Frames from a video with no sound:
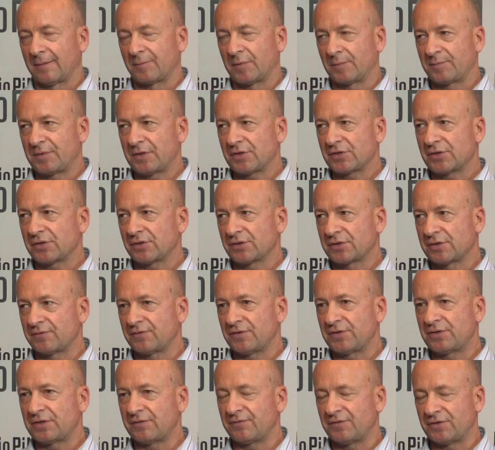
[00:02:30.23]
Po pierwsze,
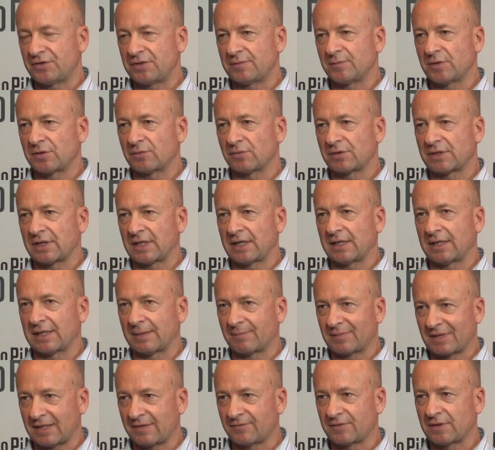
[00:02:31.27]
oczywiście widzimy tutaj
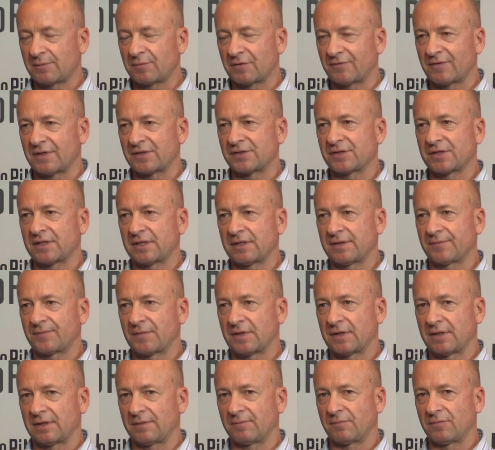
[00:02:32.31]
naprawdę poważne e,
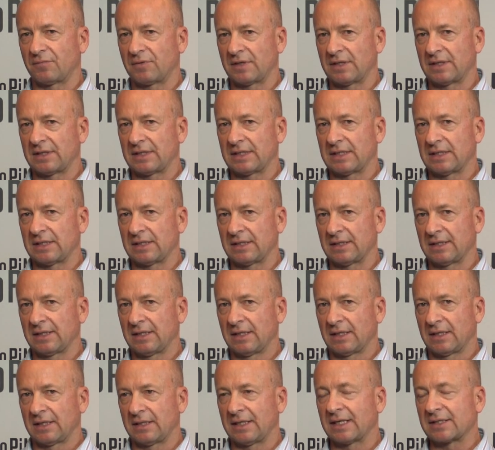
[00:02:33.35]
błędy
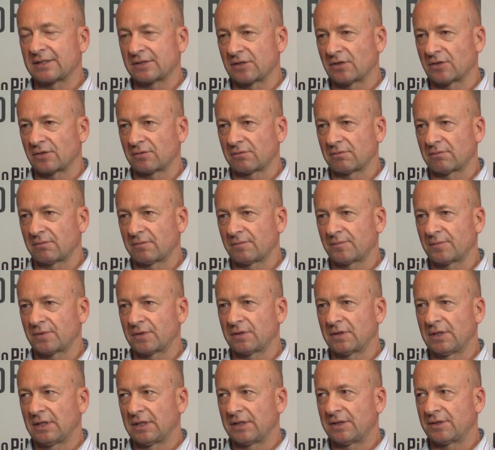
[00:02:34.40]
nadzoru
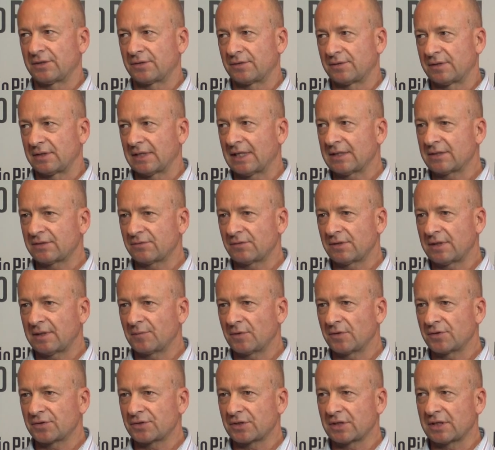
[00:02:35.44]
bo nadzór nie
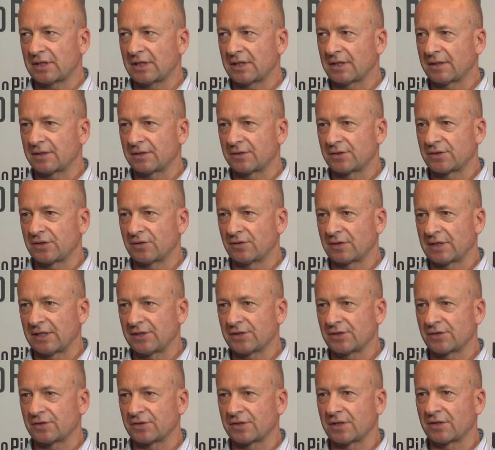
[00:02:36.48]
może się
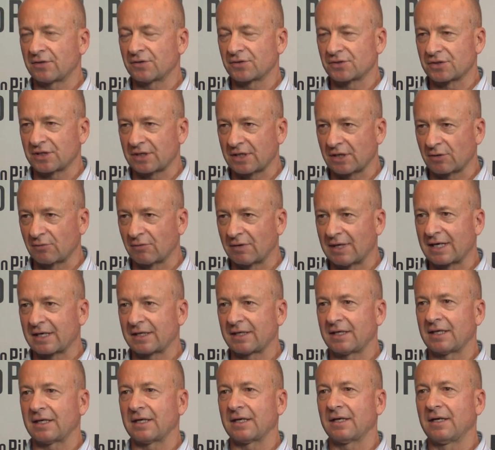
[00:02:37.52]
ograniczyć do tego, że
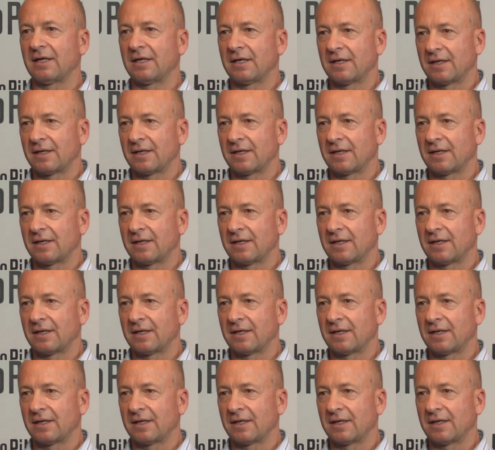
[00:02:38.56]
regularnie e,